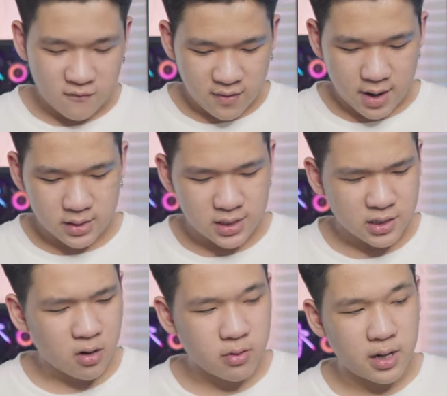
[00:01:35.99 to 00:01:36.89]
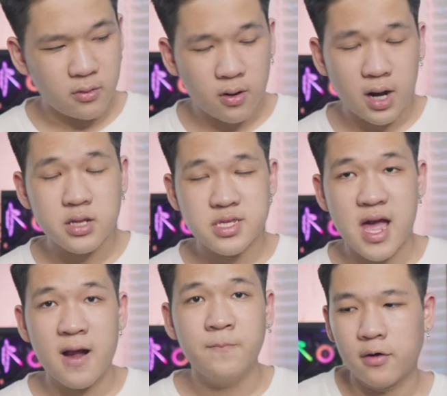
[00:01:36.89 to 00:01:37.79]
Và nhìn lọ này nó khá là
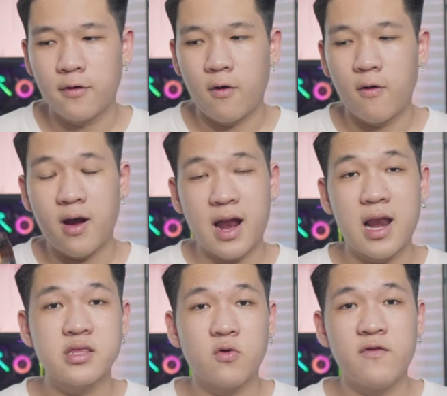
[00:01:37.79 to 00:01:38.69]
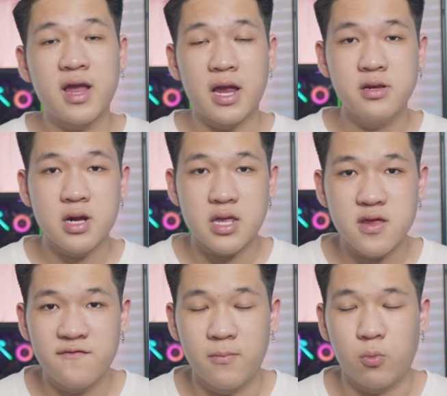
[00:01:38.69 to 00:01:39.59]
sang, nó khá là giống với cả những cái
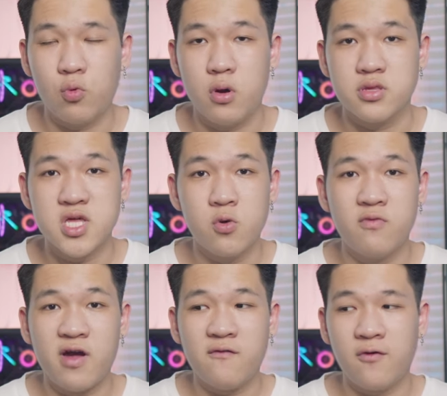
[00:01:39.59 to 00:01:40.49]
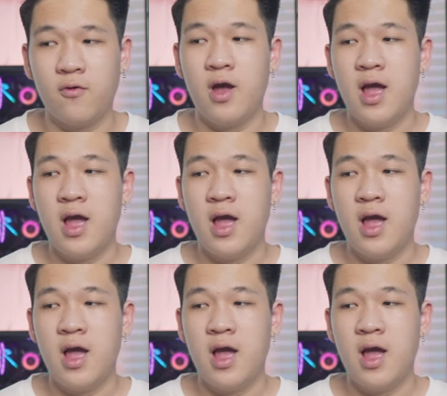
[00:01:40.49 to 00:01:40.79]
sản phẩm của Sea Revival,